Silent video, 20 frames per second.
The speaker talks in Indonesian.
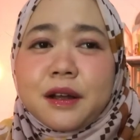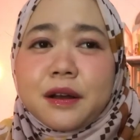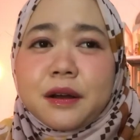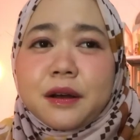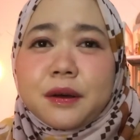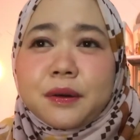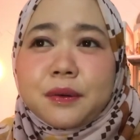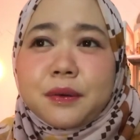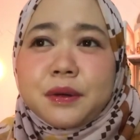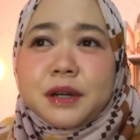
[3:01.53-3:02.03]

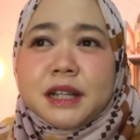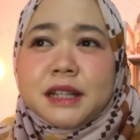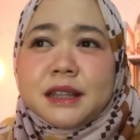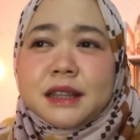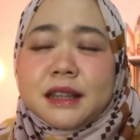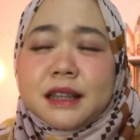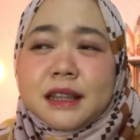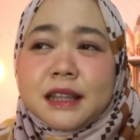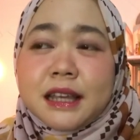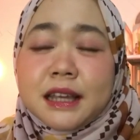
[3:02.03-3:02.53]
eh, kulit
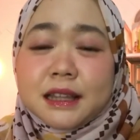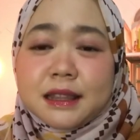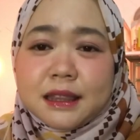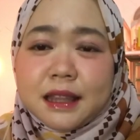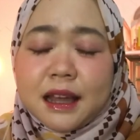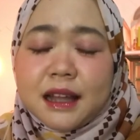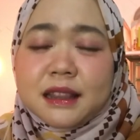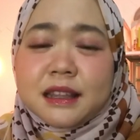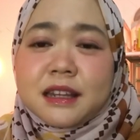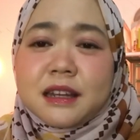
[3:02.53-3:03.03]

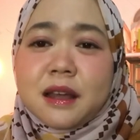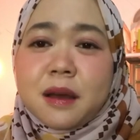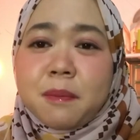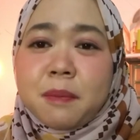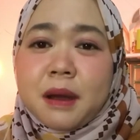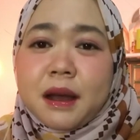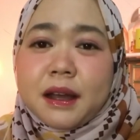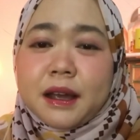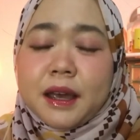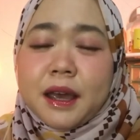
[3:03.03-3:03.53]
kita tidak
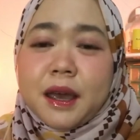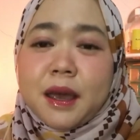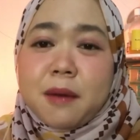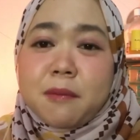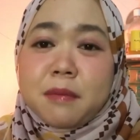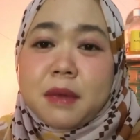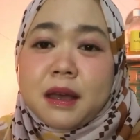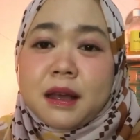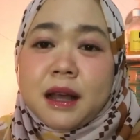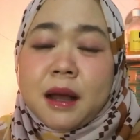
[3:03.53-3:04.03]
pakai
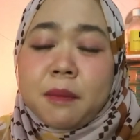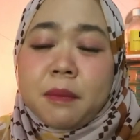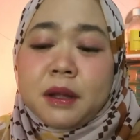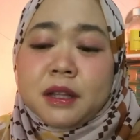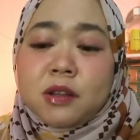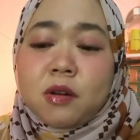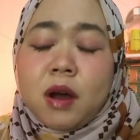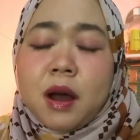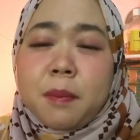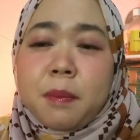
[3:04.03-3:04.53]
makeup
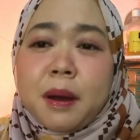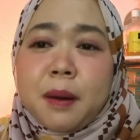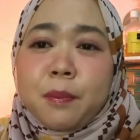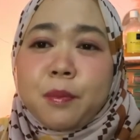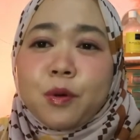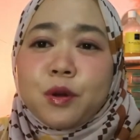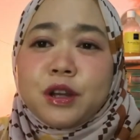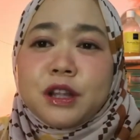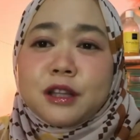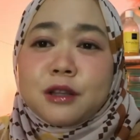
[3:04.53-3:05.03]
atau
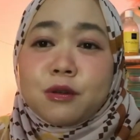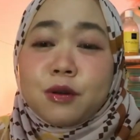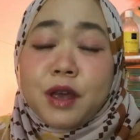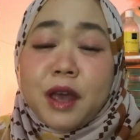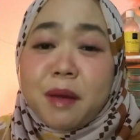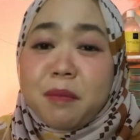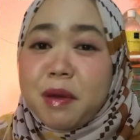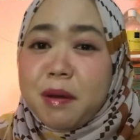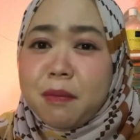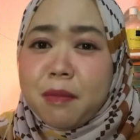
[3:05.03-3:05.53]
apapun itu
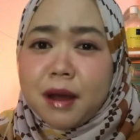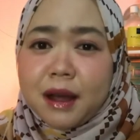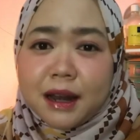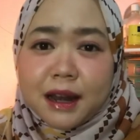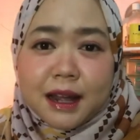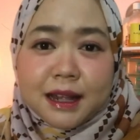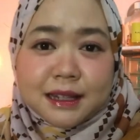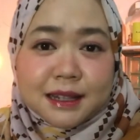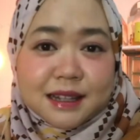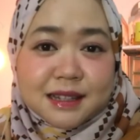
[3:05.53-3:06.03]
ya memang
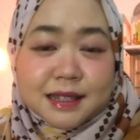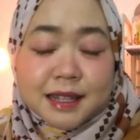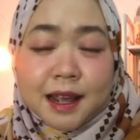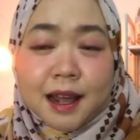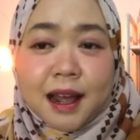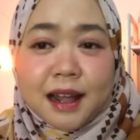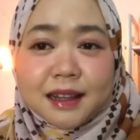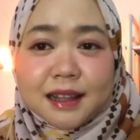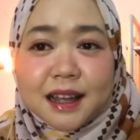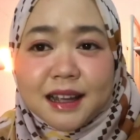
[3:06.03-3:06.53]
kelihatan
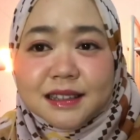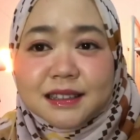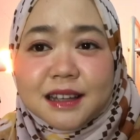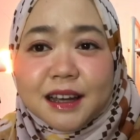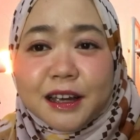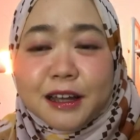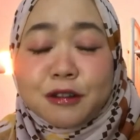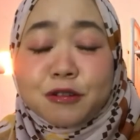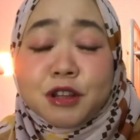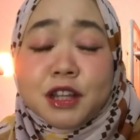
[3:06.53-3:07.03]
sehat aja
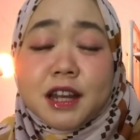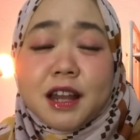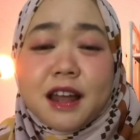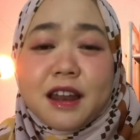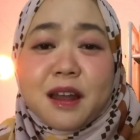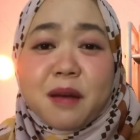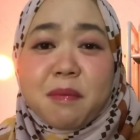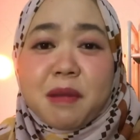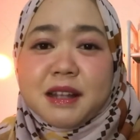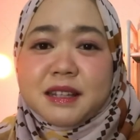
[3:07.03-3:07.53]
gitu,
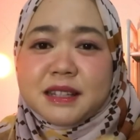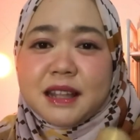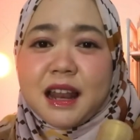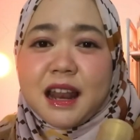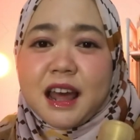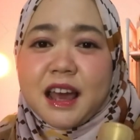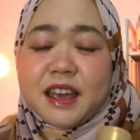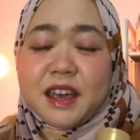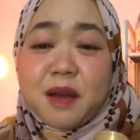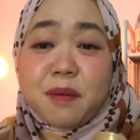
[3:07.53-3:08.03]
tidak ada
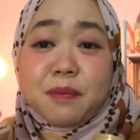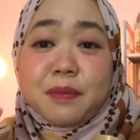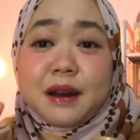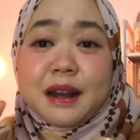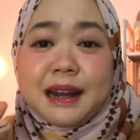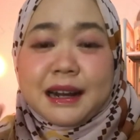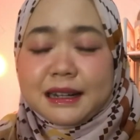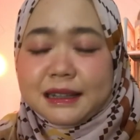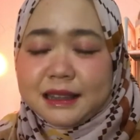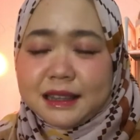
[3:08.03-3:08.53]
masalah yang
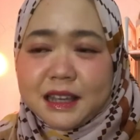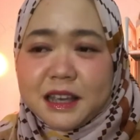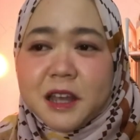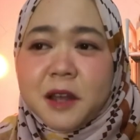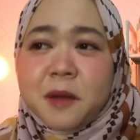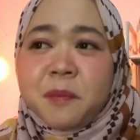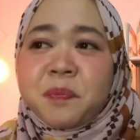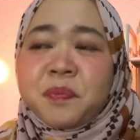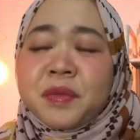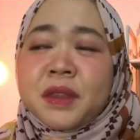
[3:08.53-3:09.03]

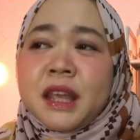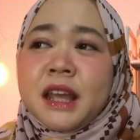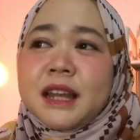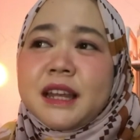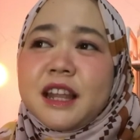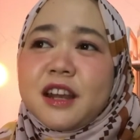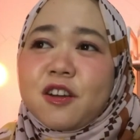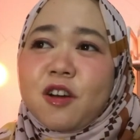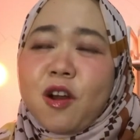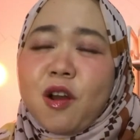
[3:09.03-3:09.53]
berarti
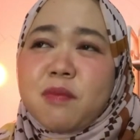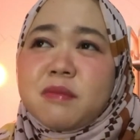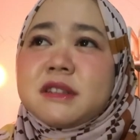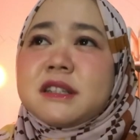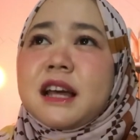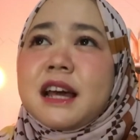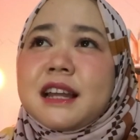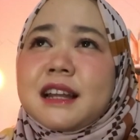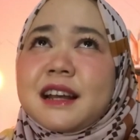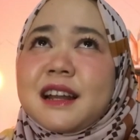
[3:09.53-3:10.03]
dan kalau
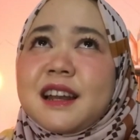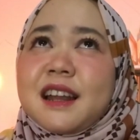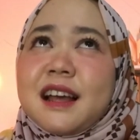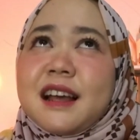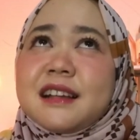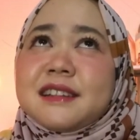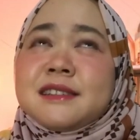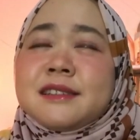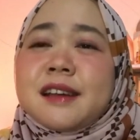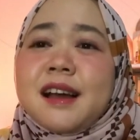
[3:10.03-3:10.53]
misalkan
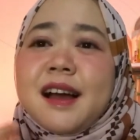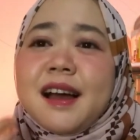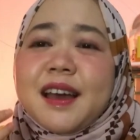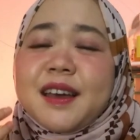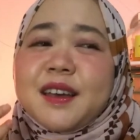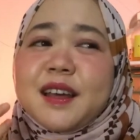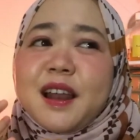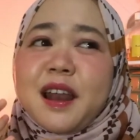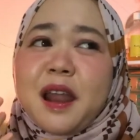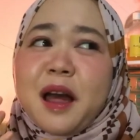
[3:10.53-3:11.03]
kena
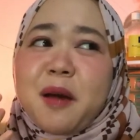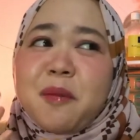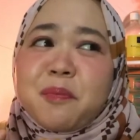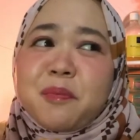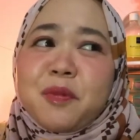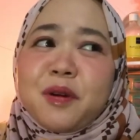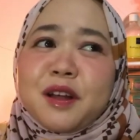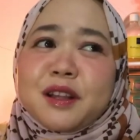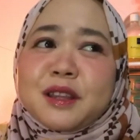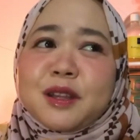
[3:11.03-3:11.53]
cahaya
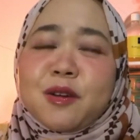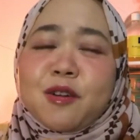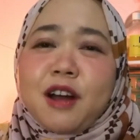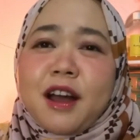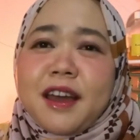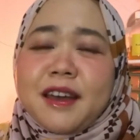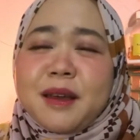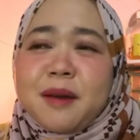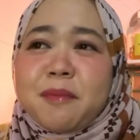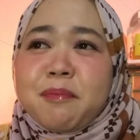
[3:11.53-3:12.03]
lampu atau
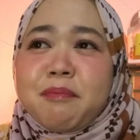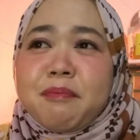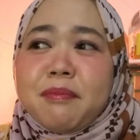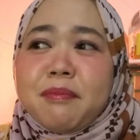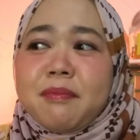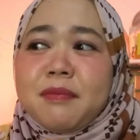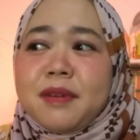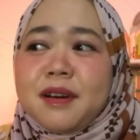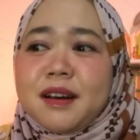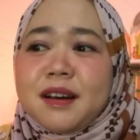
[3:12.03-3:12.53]
kayak
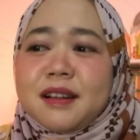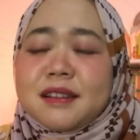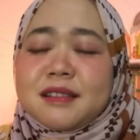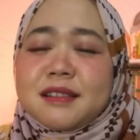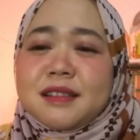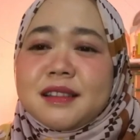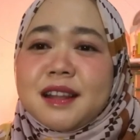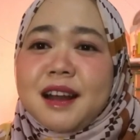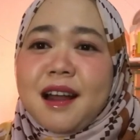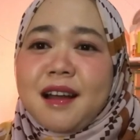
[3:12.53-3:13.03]
uh,
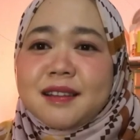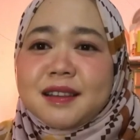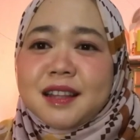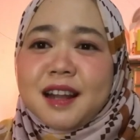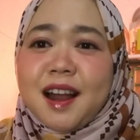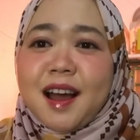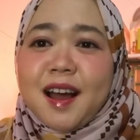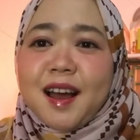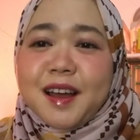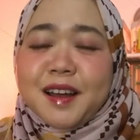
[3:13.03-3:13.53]

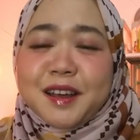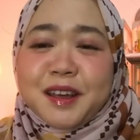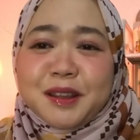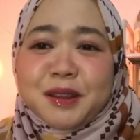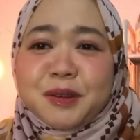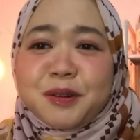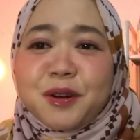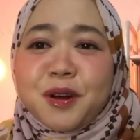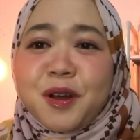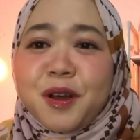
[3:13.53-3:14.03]
terang-terangan
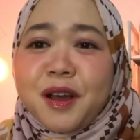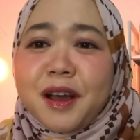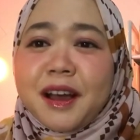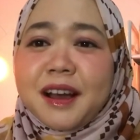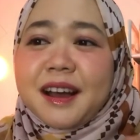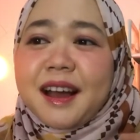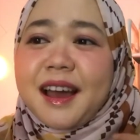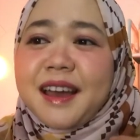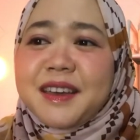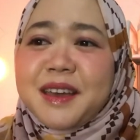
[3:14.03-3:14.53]
gitu
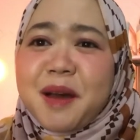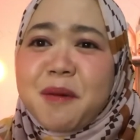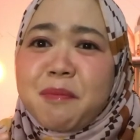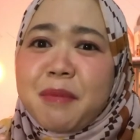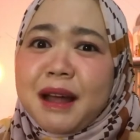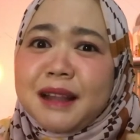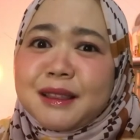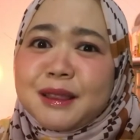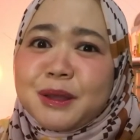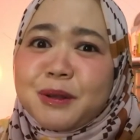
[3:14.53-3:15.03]
kayak
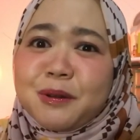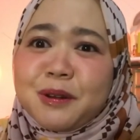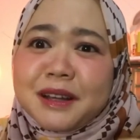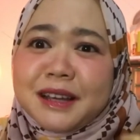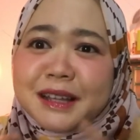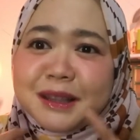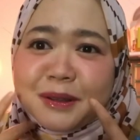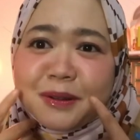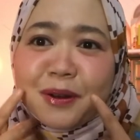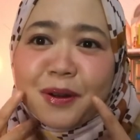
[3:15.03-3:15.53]
mantul
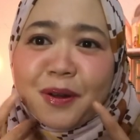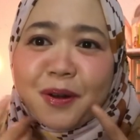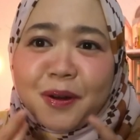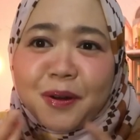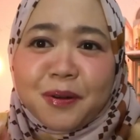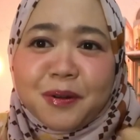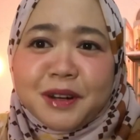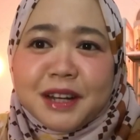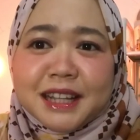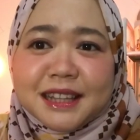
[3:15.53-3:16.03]
gitu
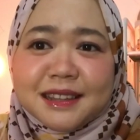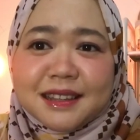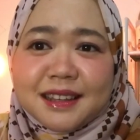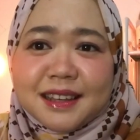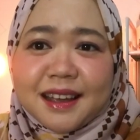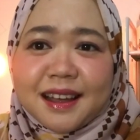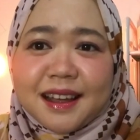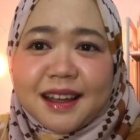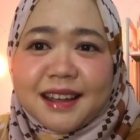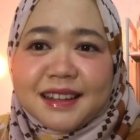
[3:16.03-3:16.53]
loh
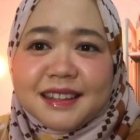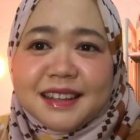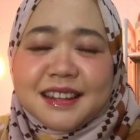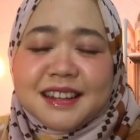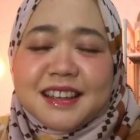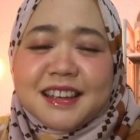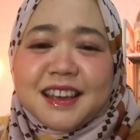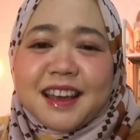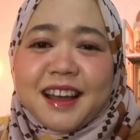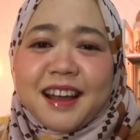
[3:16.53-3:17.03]
kulitnya
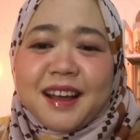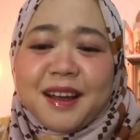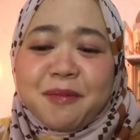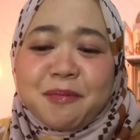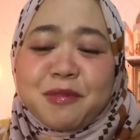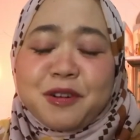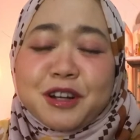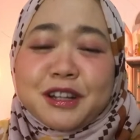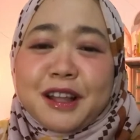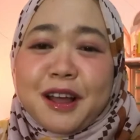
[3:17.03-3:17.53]
jadinya
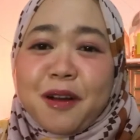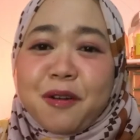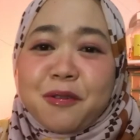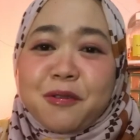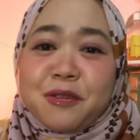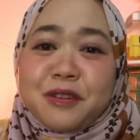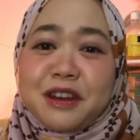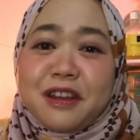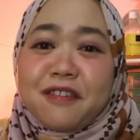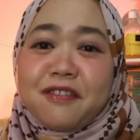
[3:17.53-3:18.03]
menurut
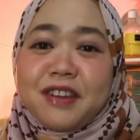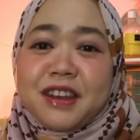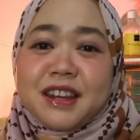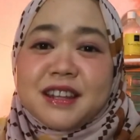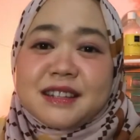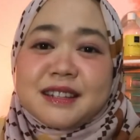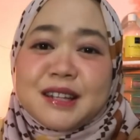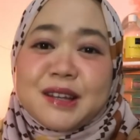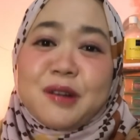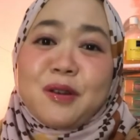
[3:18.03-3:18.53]
aku
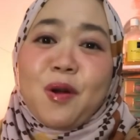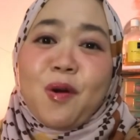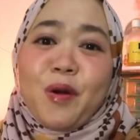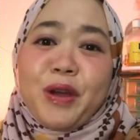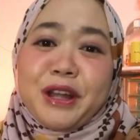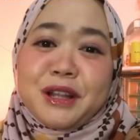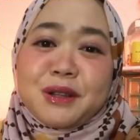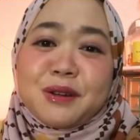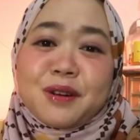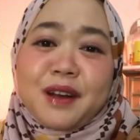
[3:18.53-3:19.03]
definisi
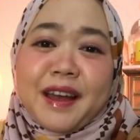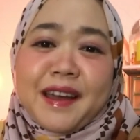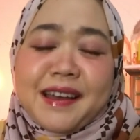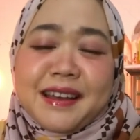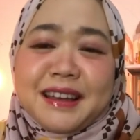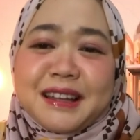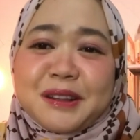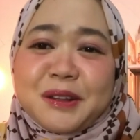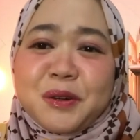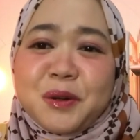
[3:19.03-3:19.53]
glowing tuh
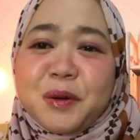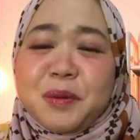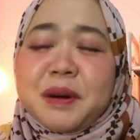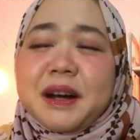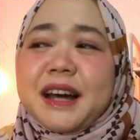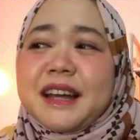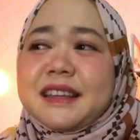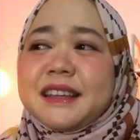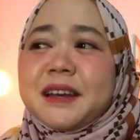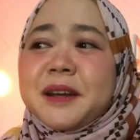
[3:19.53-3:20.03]
kayak gitu
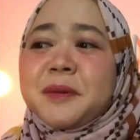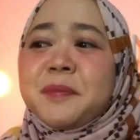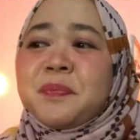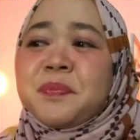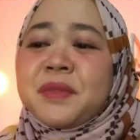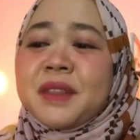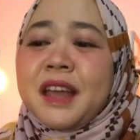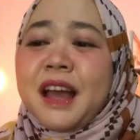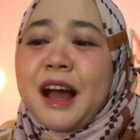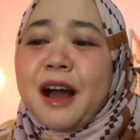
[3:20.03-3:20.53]
makanya
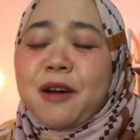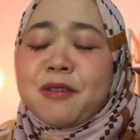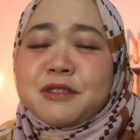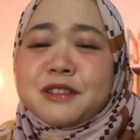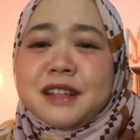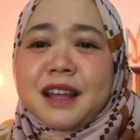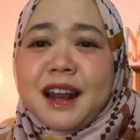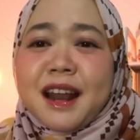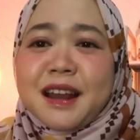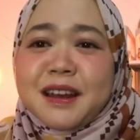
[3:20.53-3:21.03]
aku
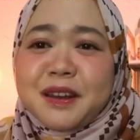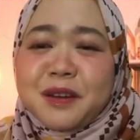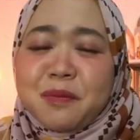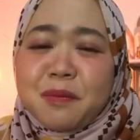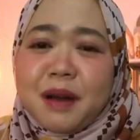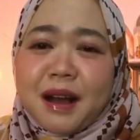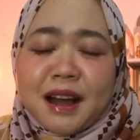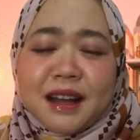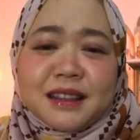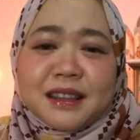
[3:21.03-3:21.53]
saranin
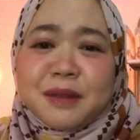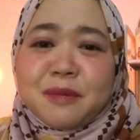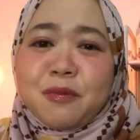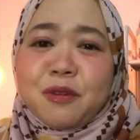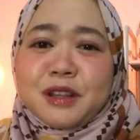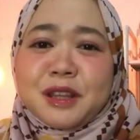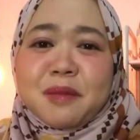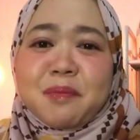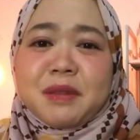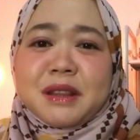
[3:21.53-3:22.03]
banget nih
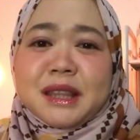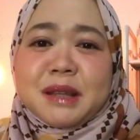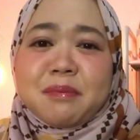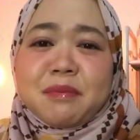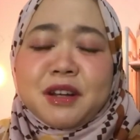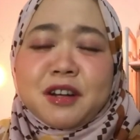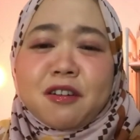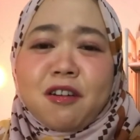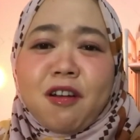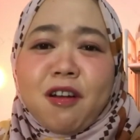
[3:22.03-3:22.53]
buat
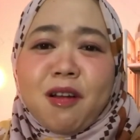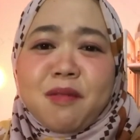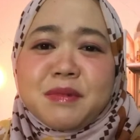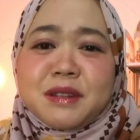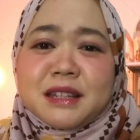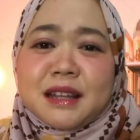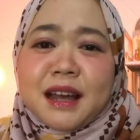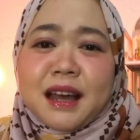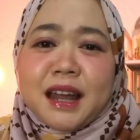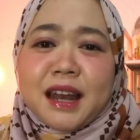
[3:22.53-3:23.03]
teman-teman kalau
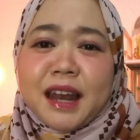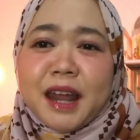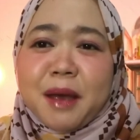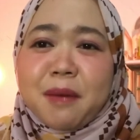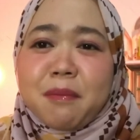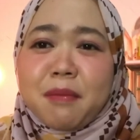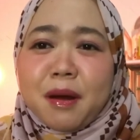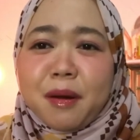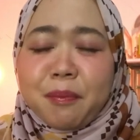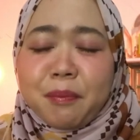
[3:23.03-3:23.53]
misalkan
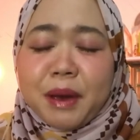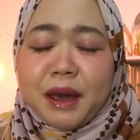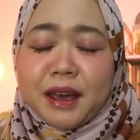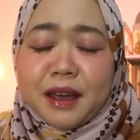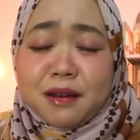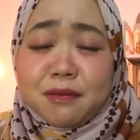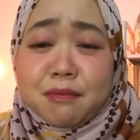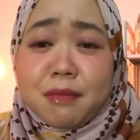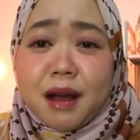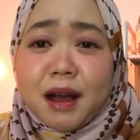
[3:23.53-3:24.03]
emang
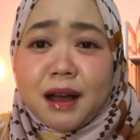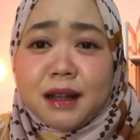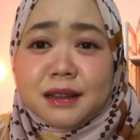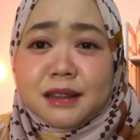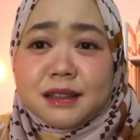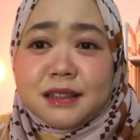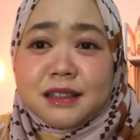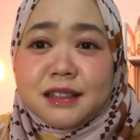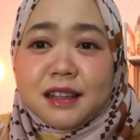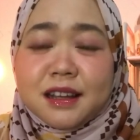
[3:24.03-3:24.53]
pengen banget
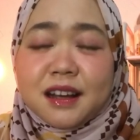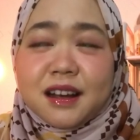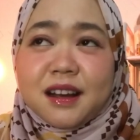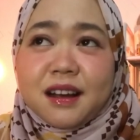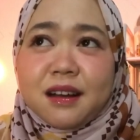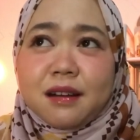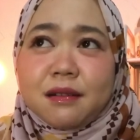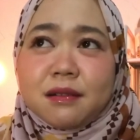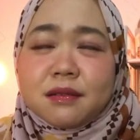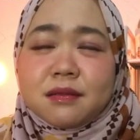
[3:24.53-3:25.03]
uh,